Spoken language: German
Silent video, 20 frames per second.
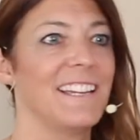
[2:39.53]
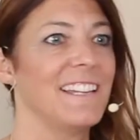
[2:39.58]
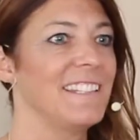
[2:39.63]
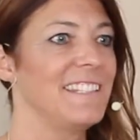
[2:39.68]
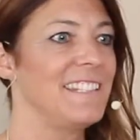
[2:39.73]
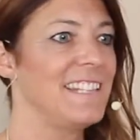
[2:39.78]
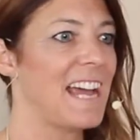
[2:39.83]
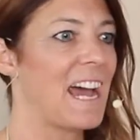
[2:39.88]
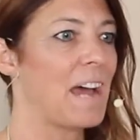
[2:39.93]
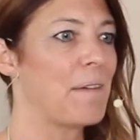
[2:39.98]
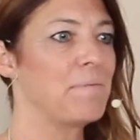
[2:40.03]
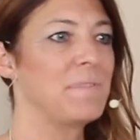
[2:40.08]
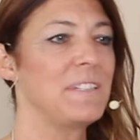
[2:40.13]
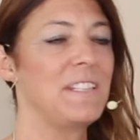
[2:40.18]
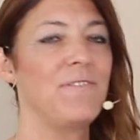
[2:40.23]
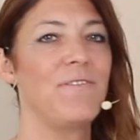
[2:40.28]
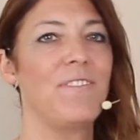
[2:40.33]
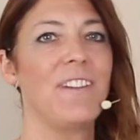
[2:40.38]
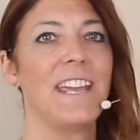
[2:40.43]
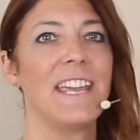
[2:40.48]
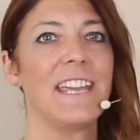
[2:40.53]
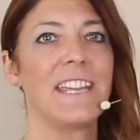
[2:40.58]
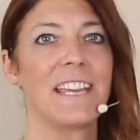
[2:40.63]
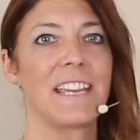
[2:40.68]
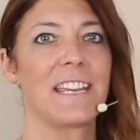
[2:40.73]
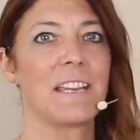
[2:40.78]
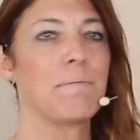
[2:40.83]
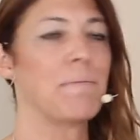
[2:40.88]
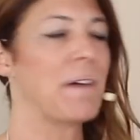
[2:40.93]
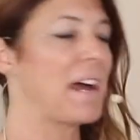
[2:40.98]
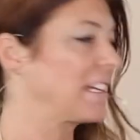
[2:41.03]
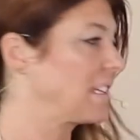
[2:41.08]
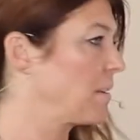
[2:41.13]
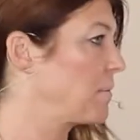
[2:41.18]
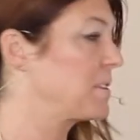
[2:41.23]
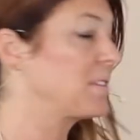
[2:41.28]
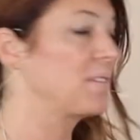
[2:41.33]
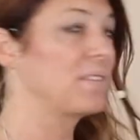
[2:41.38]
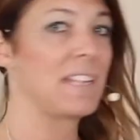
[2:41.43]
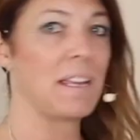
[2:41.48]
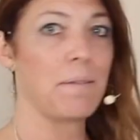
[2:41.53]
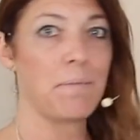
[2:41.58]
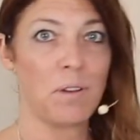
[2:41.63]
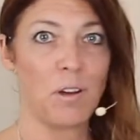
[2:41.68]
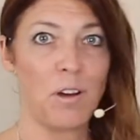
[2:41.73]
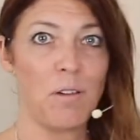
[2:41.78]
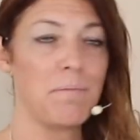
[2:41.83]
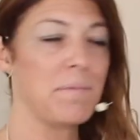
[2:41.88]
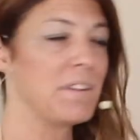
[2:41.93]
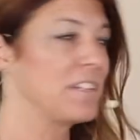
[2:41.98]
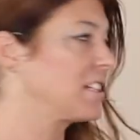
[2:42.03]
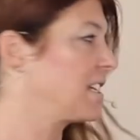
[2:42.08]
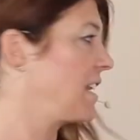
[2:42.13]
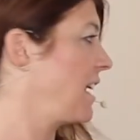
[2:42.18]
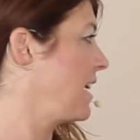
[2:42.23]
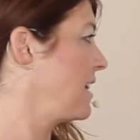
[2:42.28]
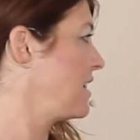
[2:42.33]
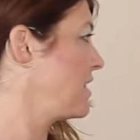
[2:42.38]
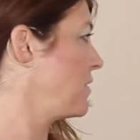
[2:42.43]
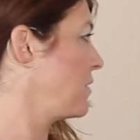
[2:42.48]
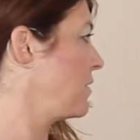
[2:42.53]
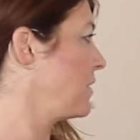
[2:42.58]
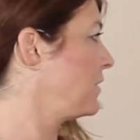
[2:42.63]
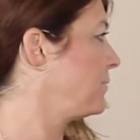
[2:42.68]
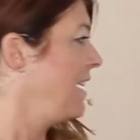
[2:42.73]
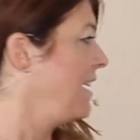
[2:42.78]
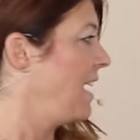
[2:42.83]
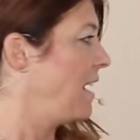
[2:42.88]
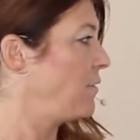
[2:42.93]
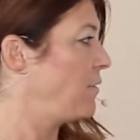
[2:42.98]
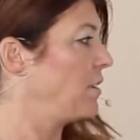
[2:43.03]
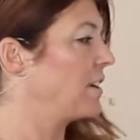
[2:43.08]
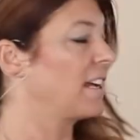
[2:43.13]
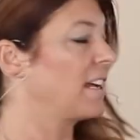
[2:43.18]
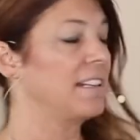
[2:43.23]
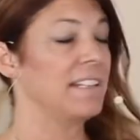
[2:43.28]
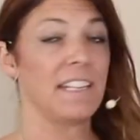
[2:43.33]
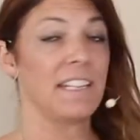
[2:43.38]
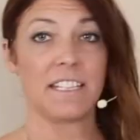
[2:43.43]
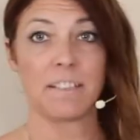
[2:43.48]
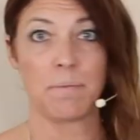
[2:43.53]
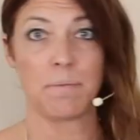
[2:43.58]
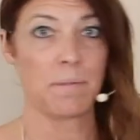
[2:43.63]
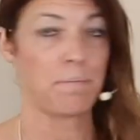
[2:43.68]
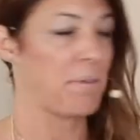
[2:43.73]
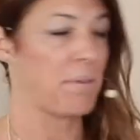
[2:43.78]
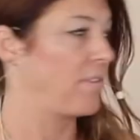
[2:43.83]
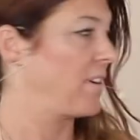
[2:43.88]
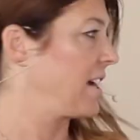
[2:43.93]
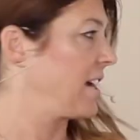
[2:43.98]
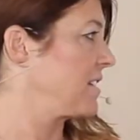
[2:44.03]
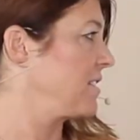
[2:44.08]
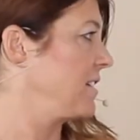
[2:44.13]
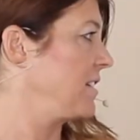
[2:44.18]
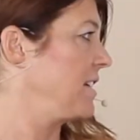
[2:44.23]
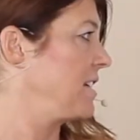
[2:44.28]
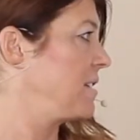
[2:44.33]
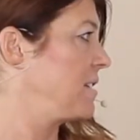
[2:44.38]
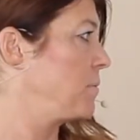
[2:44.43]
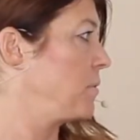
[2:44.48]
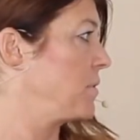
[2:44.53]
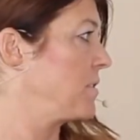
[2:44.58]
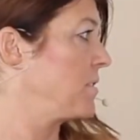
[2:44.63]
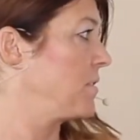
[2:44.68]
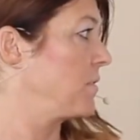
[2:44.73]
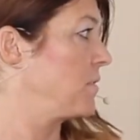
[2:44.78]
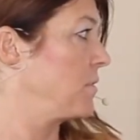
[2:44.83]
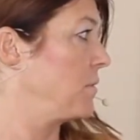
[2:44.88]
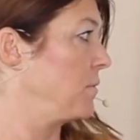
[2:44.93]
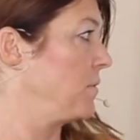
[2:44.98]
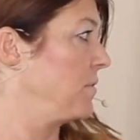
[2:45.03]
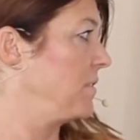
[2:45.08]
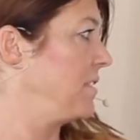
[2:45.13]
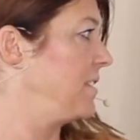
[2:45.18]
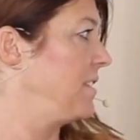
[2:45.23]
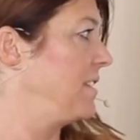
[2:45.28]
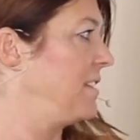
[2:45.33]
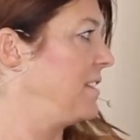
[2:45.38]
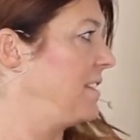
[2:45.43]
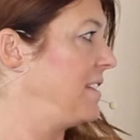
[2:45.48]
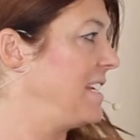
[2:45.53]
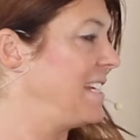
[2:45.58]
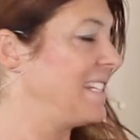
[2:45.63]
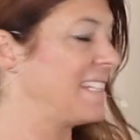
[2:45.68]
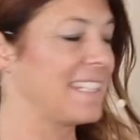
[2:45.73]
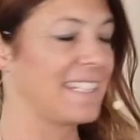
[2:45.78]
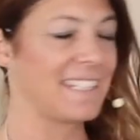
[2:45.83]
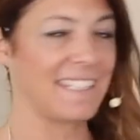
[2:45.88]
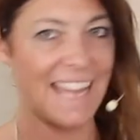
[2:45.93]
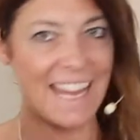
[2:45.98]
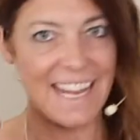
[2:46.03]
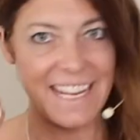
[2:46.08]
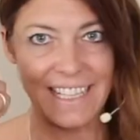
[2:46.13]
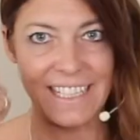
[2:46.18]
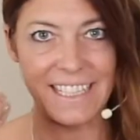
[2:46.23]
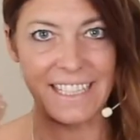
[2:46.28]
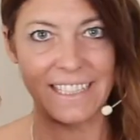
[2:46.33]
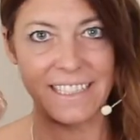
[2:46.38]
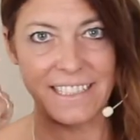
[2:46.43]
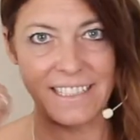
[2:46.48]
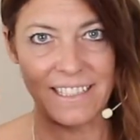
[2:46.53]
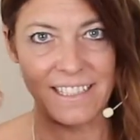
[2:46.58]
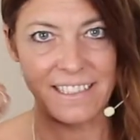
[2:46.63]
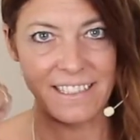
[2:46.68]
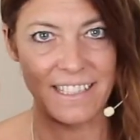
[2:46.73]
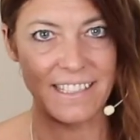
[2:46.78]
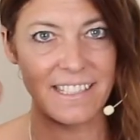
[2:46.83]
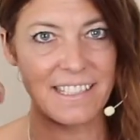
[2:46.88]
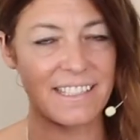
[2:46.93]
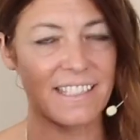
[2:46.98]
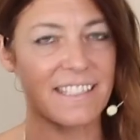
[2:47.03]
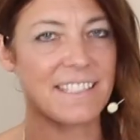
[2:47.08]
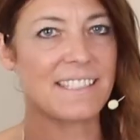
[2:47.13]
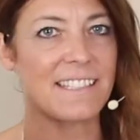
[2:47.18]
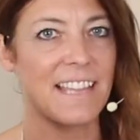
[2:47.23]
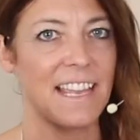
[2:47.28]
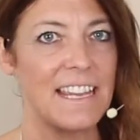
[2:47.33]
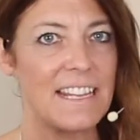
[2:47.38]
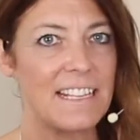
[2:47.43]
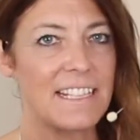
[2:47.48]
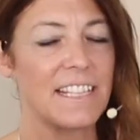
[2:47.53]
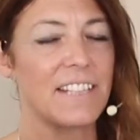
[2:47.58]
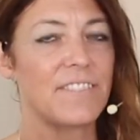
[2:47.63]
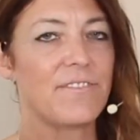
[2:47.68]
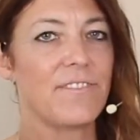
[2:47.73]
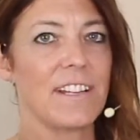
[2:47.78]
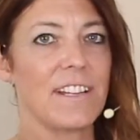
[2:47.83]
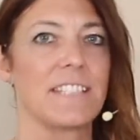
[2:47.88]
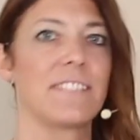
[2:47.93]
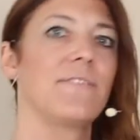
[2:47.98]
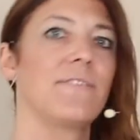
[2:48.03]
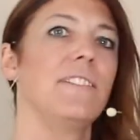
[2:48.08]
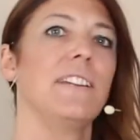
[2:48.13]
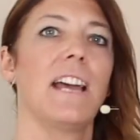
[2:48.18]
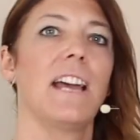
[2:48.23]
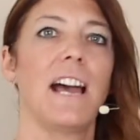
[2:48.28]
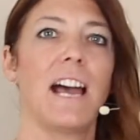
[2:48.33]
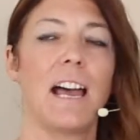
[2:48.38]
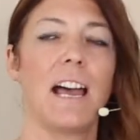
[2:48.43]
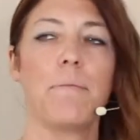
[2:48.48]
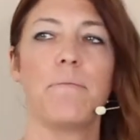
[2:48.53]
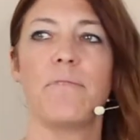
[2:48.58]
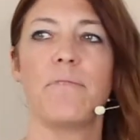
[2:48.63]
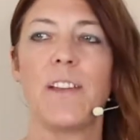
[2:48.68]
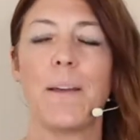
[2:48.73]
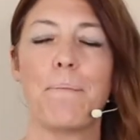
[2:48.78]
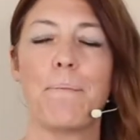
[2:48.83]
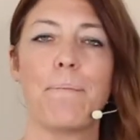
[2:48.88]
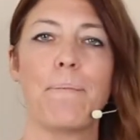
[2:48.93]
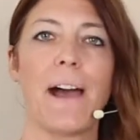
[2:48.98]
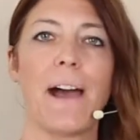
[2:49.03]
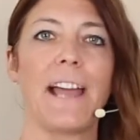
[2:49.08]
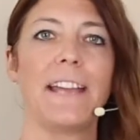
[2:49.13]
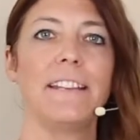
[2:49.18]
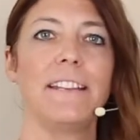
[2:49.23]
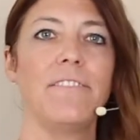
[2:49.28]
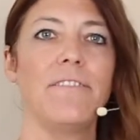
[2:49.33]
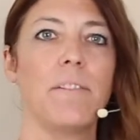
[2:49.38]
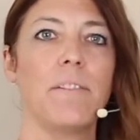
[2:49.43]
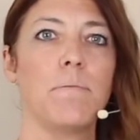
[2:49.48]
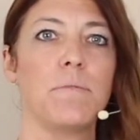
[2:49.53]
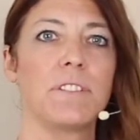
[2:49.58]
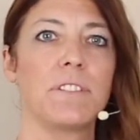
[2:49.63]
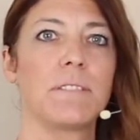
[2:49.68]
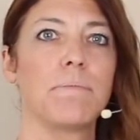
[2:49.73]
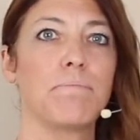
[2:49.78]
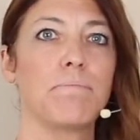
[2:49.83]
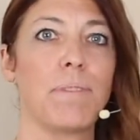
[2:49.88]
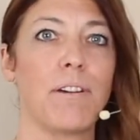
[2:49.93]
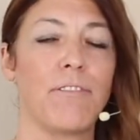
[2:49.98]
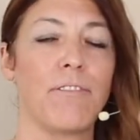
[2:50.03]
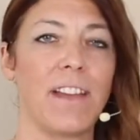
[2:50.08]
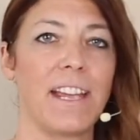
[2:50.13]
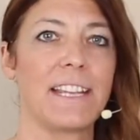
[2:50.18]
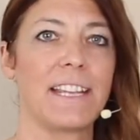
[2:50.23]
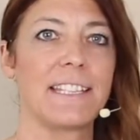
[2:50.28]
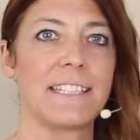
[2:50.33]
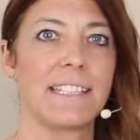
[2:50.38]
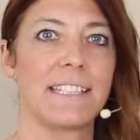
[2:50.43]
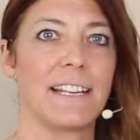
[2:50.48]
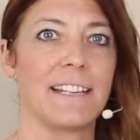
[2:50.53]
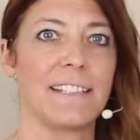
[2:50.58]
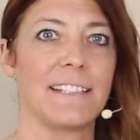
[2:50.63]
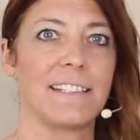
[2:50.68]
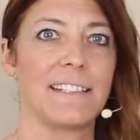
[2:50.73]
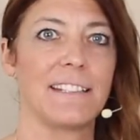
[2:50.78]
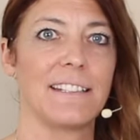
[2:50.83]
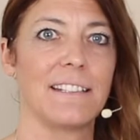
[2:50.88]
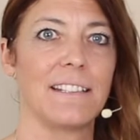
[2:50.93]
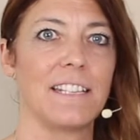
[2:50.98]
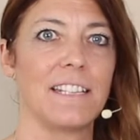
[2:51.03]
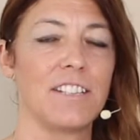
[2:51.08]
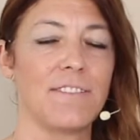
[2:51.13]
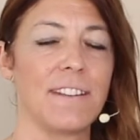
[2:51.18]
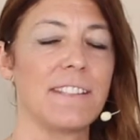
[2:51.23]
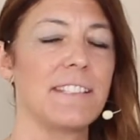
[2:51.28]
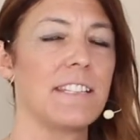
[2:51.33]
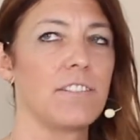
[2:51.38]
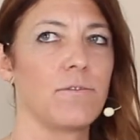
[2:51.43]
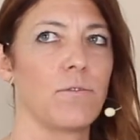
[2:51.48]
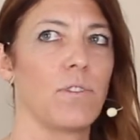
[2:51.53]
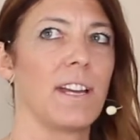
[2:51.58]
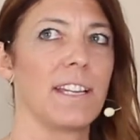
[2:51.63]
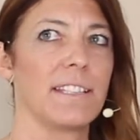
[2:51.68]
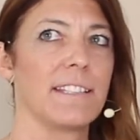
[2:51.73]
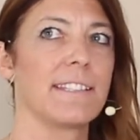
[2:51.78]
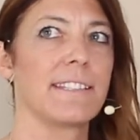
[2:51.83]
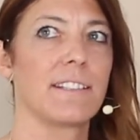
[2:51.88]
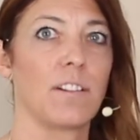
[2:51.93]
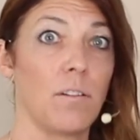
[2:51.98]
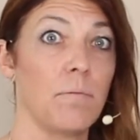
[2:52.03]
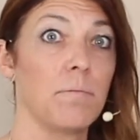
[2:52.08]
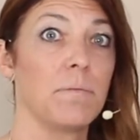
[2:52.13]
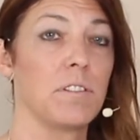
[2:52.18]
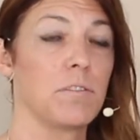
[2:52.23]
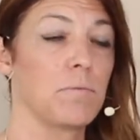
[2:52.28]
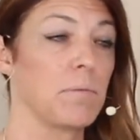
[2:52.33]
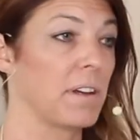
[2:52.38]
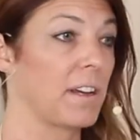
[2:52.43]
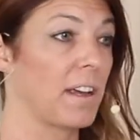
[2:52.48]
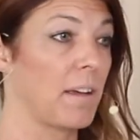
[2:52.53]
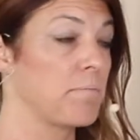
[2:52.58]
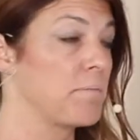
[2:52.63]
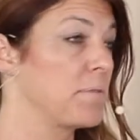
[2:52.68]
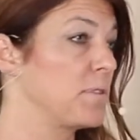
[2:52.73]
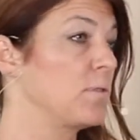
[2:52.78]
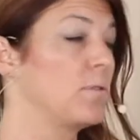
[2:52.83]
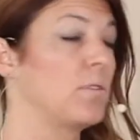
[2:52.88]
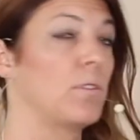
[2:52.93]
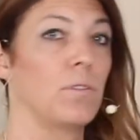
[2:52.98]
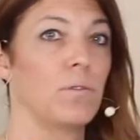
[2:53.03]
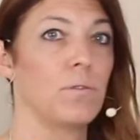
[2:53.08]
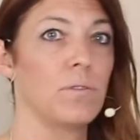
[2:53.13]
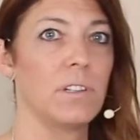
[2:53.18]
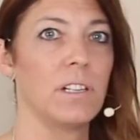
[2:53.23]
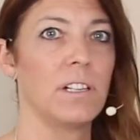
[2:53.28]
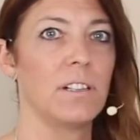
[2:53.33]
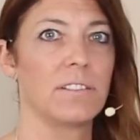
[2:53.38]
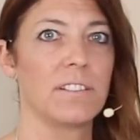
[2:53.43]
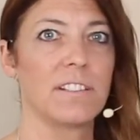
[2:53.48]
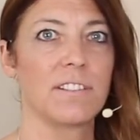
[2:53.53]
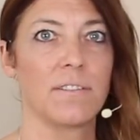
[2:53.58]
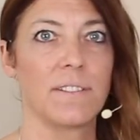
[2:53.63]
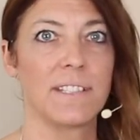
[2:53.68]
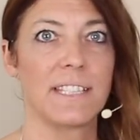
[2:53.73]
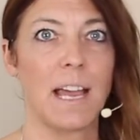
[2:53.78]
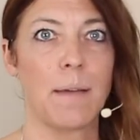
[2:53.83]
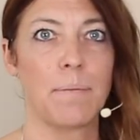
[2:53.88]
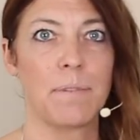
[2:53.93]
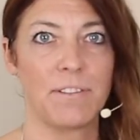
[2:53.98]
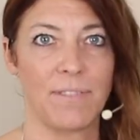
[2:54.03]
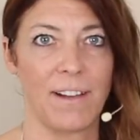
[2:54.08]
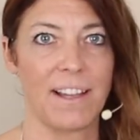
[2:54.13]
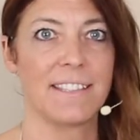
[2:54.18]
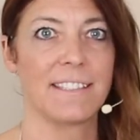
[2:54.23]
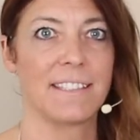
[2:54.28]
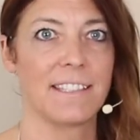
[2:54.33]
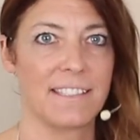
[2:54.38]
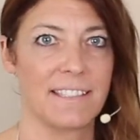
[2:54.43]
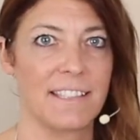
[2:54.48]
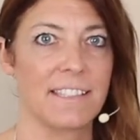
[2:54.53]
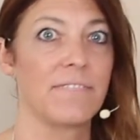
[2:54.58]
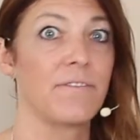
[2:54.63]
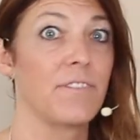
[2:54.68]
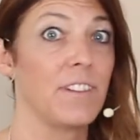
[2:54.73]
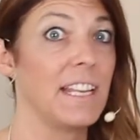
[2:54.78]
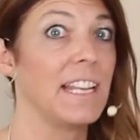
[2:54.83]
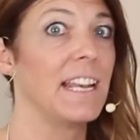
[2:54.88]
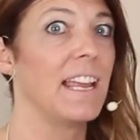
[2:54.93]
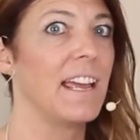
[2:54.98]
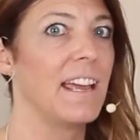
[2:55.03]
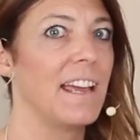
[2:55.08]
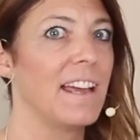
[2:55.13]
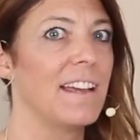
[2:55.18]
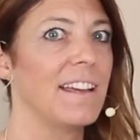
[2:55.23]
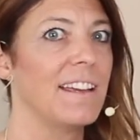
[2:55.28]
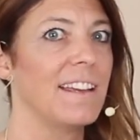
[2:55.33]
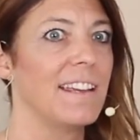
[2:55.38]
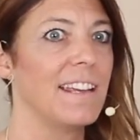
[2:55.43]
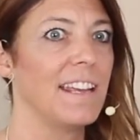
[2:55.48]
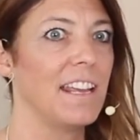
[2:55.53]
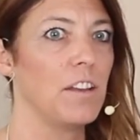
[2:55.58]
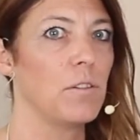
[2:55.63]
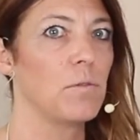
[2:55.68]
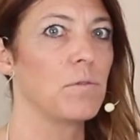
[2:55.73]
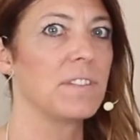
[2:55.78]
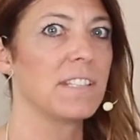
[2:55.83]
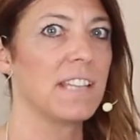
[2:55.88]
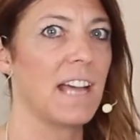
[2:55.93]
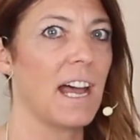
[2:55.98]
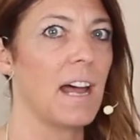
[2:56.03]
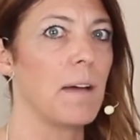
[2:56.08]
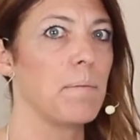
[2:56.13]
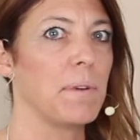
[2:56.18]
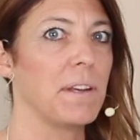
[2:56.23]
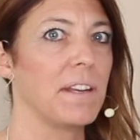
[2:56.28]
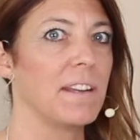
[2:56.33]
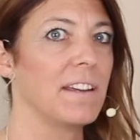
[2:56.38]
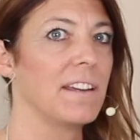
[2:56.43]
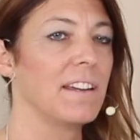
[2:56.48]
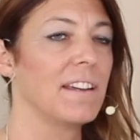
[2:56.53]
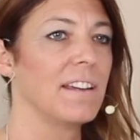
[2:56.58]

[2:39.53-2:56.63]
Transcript: Die haben die Wege gemacht, aber zu dem komme ich gleich noch. Erfolg hat nichts mit Perfektionismus zu tun. Dieses Denken, das ist das Denken, was wir haben. Wir meinen, wir müssen perfekt sein. Ich weiß nicht, woher das kommt. Ich bin kein Psychologe oder sowas, aber ich weiß, dass das viele in uns haben.